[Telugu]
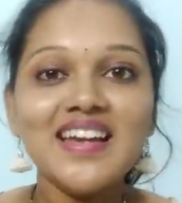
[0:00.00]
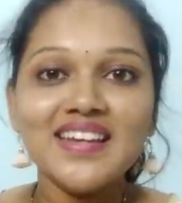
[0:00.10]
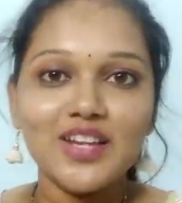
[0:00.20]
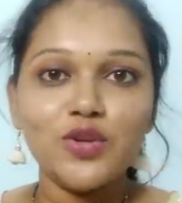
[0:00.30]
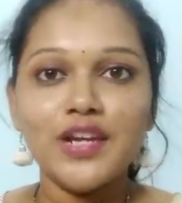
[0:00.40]

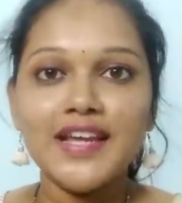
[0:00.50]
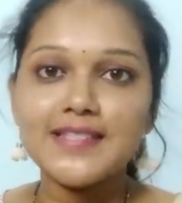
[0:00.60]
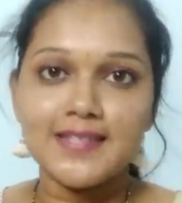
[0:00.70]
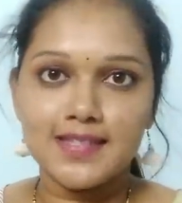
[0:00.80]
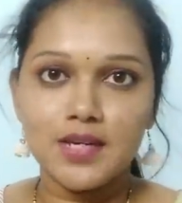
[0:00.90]
నేను
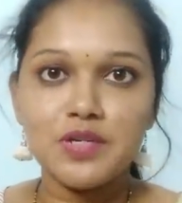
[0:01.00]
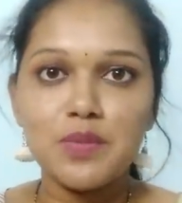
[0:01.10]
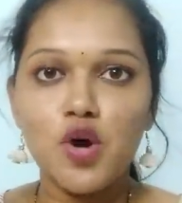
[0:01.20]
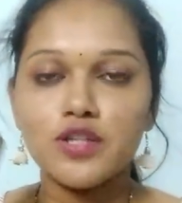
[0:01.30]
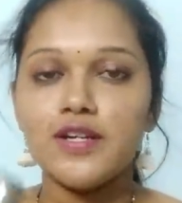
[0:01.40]
లింక్స్
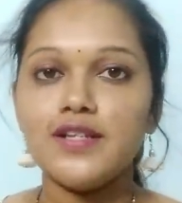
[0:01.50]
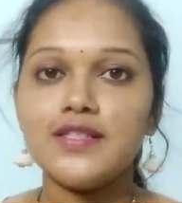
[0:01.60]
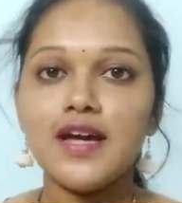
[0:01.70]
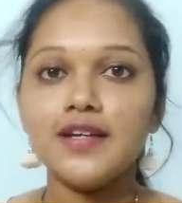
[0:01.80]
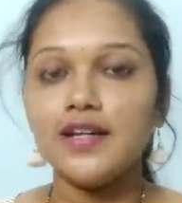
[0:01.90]
డిస్క్రిప్షన్ బాక్స్లో
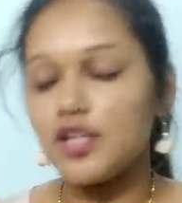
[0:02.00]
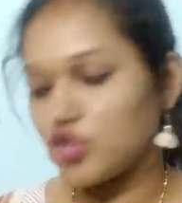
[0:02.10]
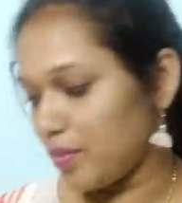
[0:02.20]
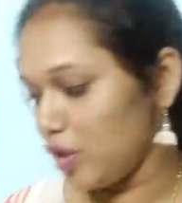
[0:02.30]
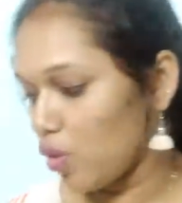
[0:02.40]
ఇస్తాను కదా
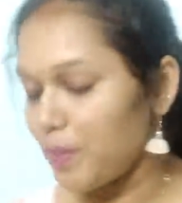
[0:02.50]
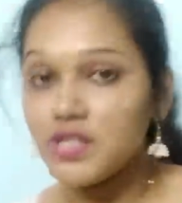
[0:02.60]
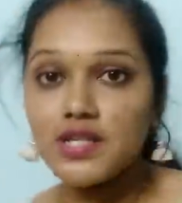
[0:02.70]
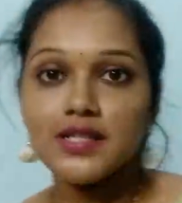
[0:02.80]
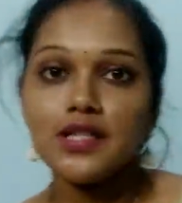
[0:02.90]
సో మీరు
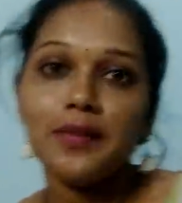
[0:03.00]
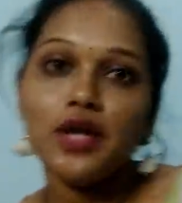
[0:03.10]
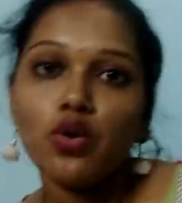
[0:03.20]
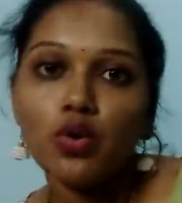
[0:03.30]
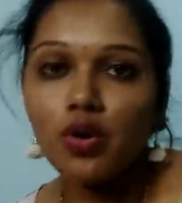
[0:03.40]
ఓపెన్ చేస్తే
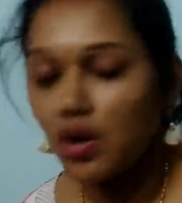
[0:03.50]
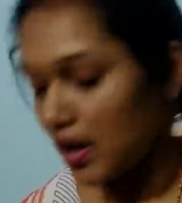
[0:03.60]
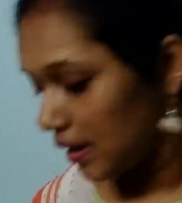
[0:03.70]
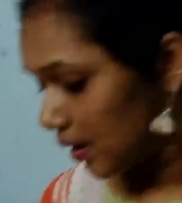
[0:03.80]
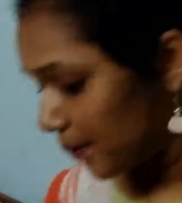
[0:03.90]
మీకు
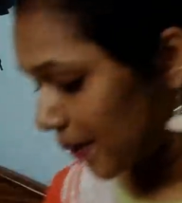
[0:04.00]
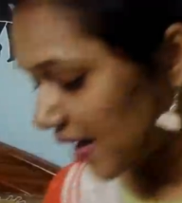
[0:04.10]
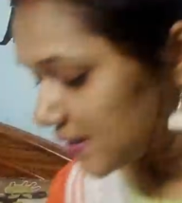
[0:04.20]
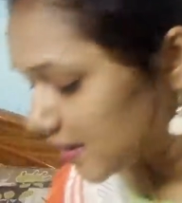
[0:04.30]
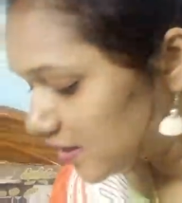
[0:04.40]

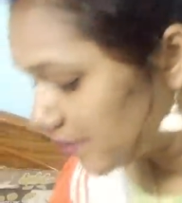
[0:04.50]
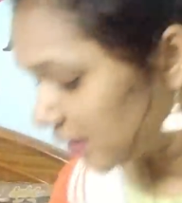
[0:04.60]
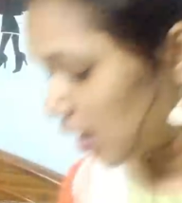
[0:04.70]
ప్రైస్ అనేది మీకు